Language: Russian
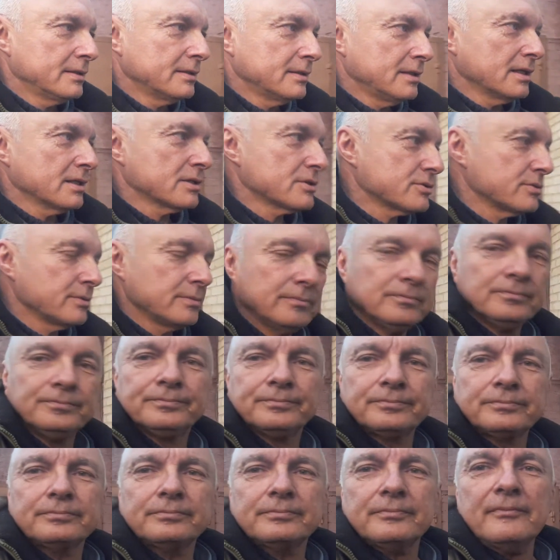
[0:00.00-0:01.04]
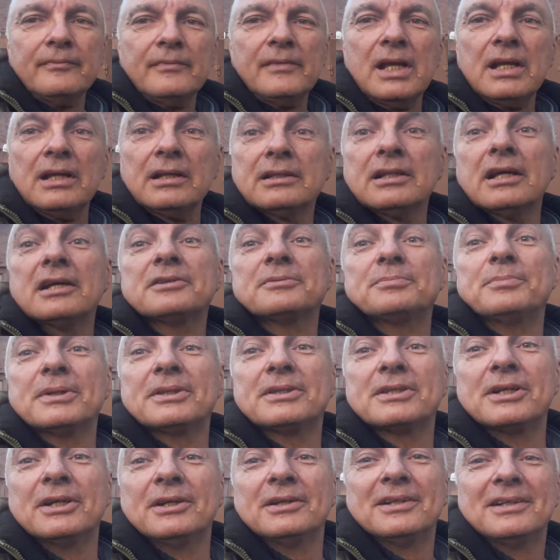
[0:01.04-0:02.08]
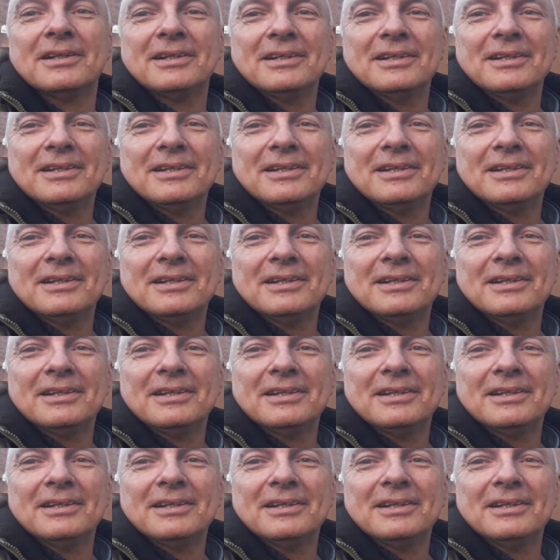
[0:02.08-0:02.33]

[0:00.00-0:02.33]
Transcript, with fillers: Так что, да, смотрел,